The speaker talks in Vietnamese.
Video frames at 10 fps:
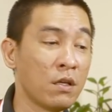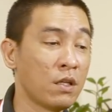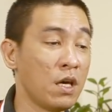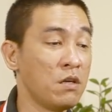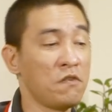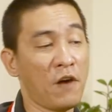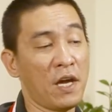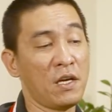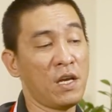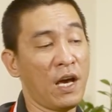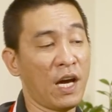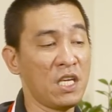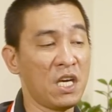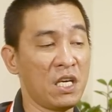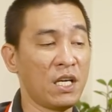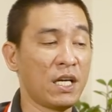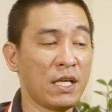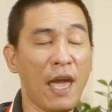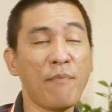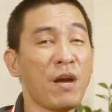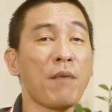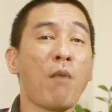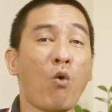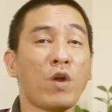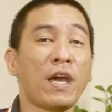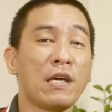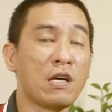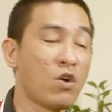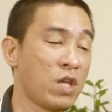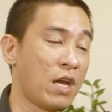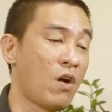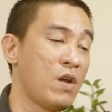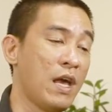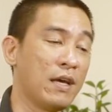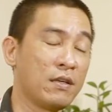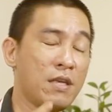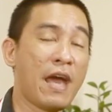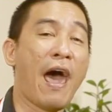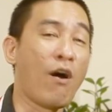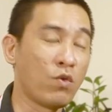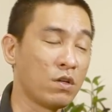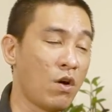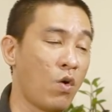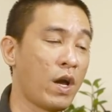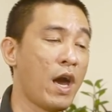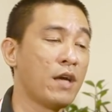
thì như vậy là cái chuyện giáp khắc mậu này có thể nói là gia đạo ok